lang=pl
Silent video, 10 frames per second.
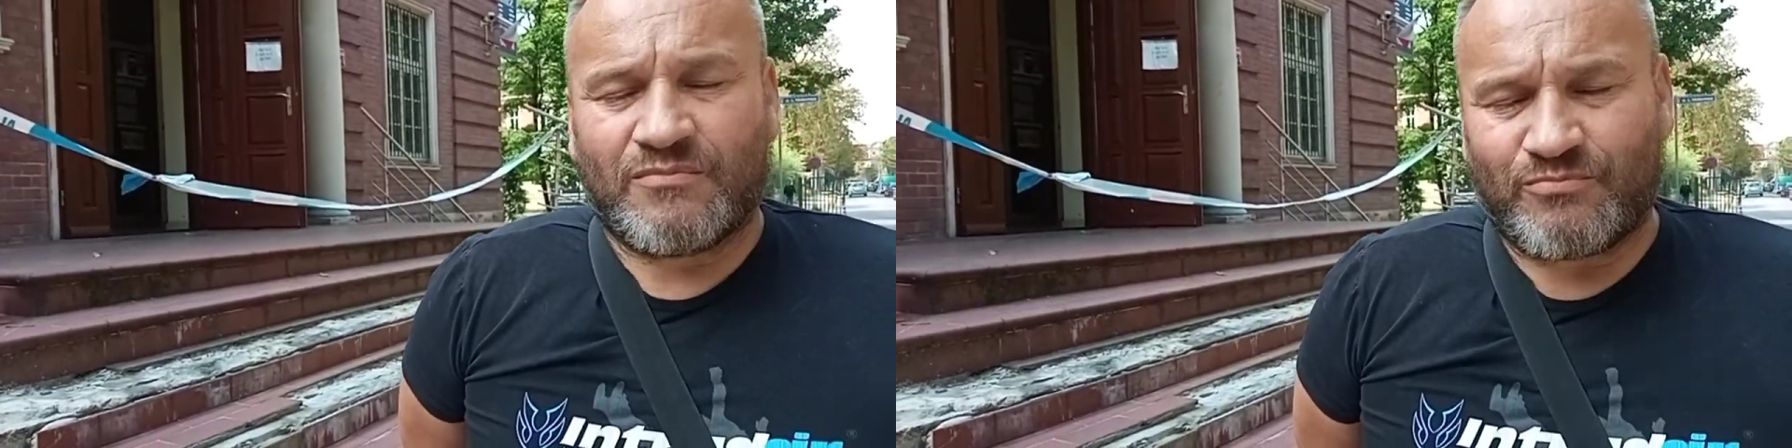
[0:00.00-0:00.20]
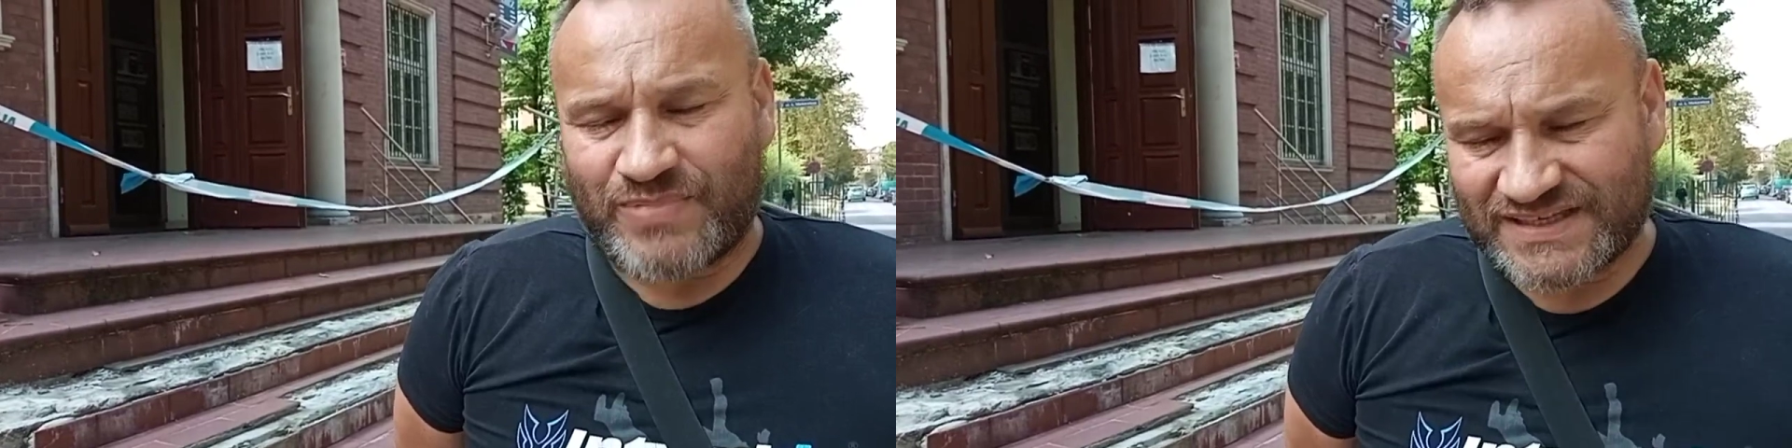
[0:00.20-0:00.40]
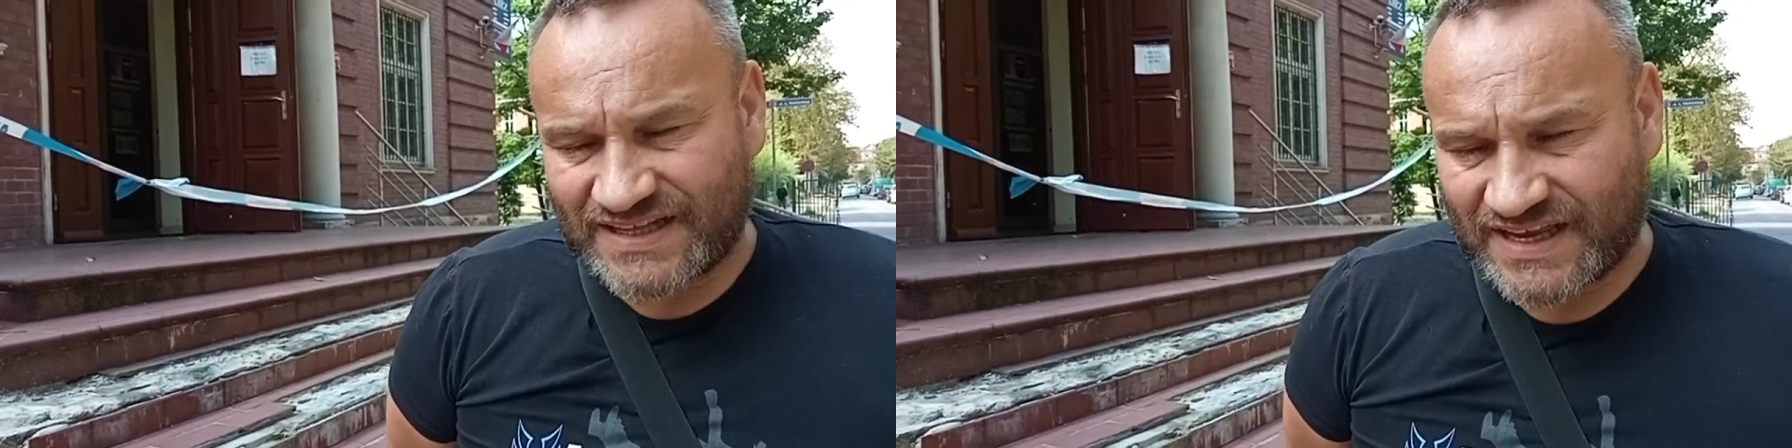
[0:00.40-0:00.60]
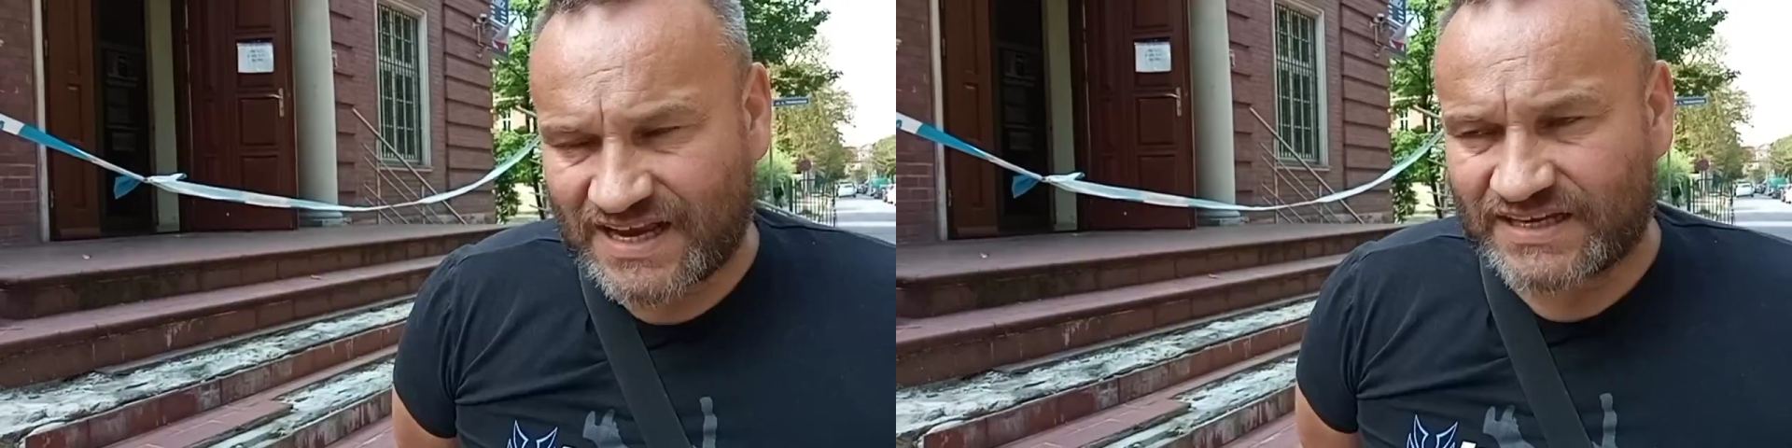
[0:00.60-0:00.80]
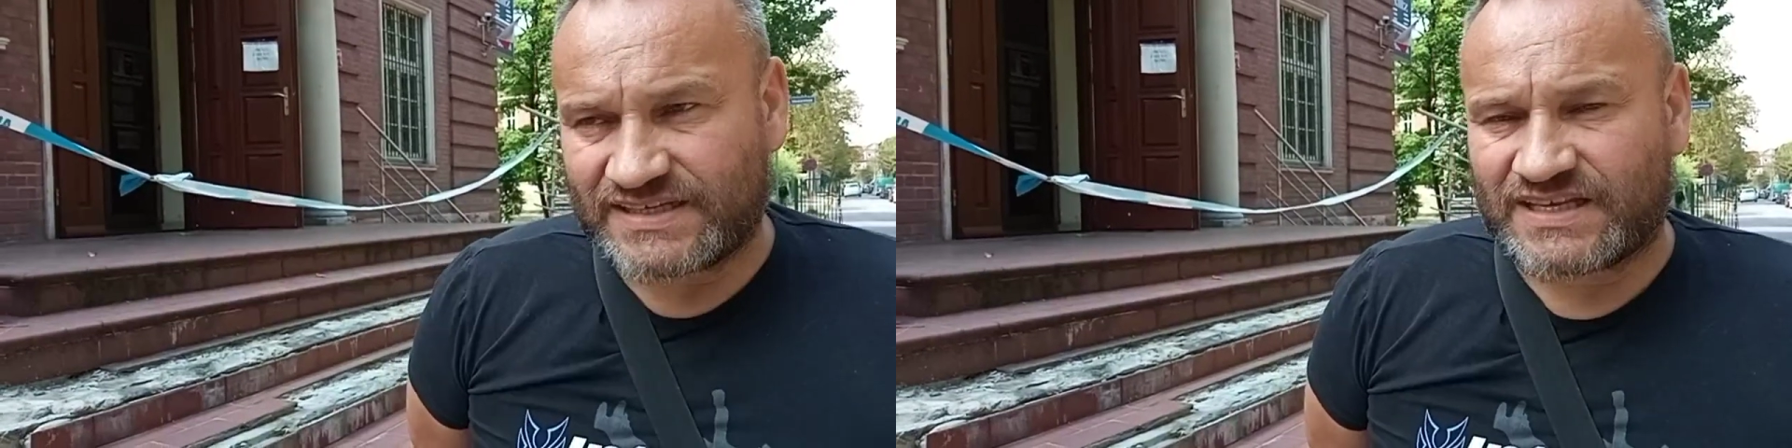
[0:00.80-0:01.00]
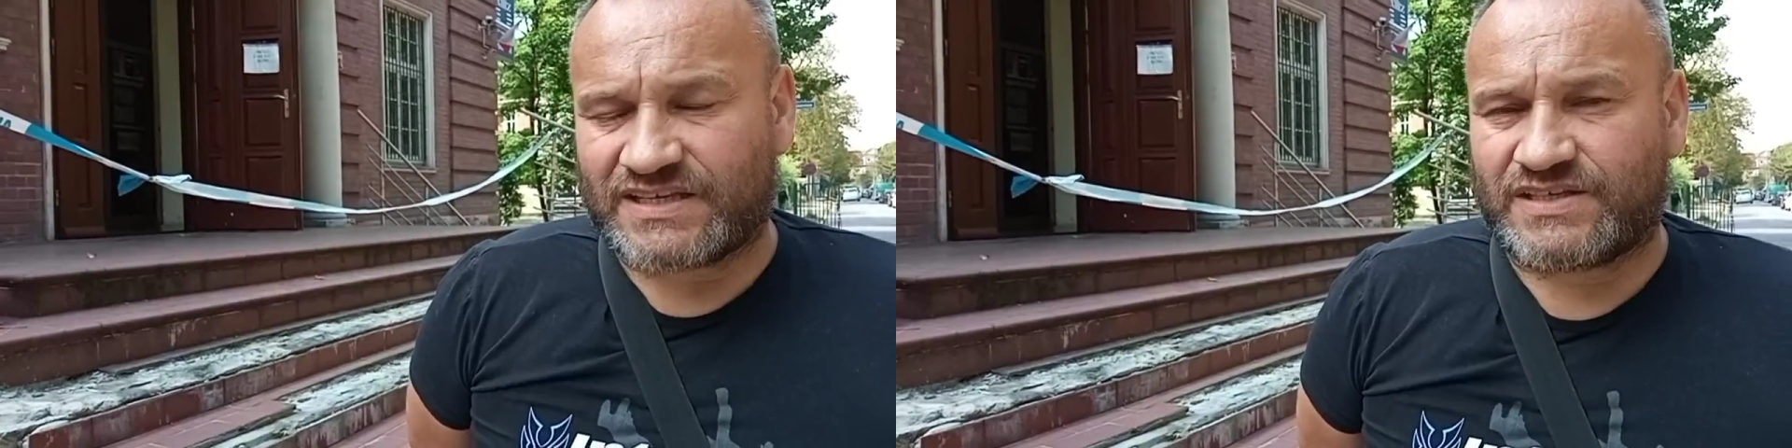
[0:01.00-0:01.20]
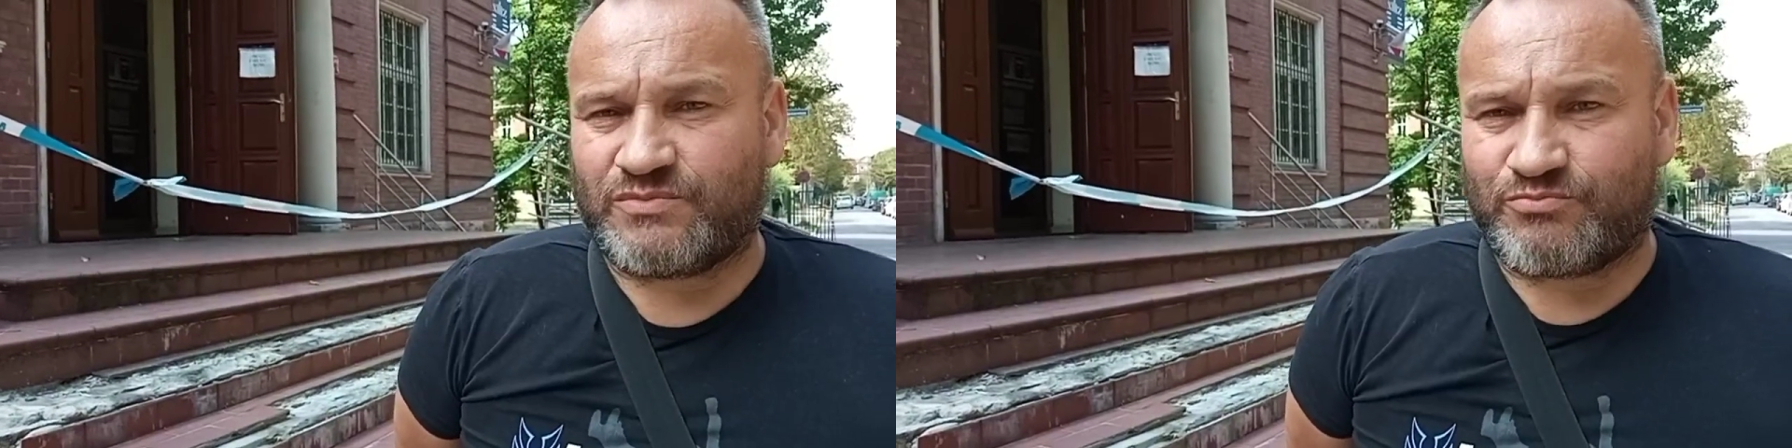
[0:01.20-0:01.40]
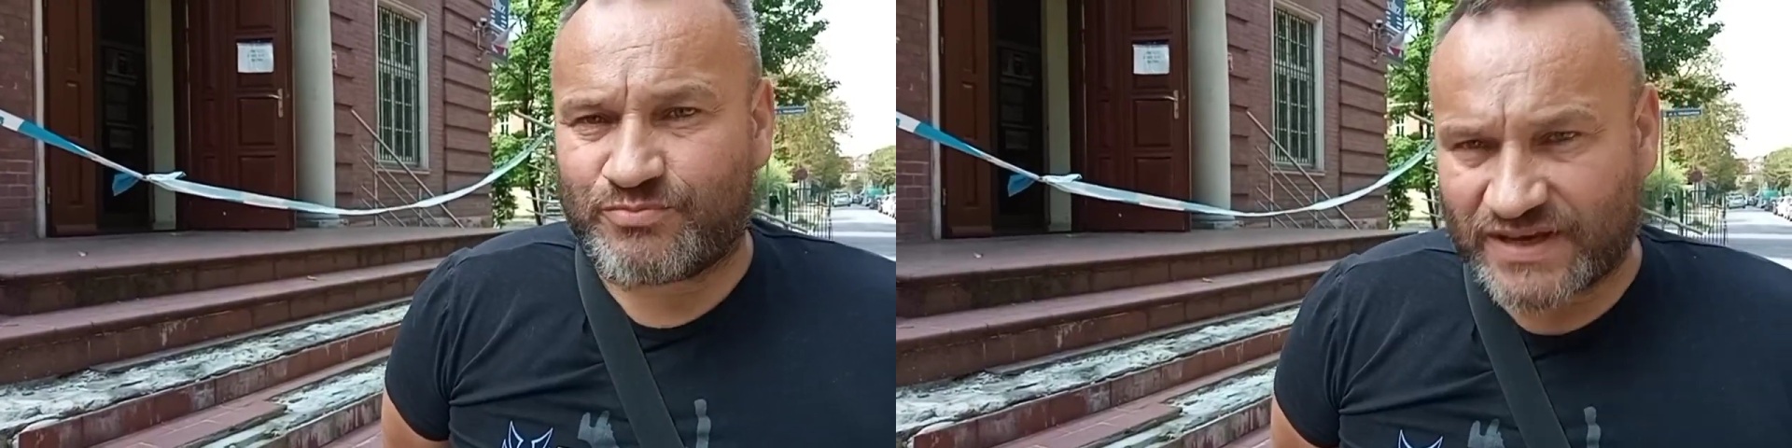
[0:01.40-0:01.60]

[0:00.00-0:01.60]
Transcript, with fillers: bez legalizacji,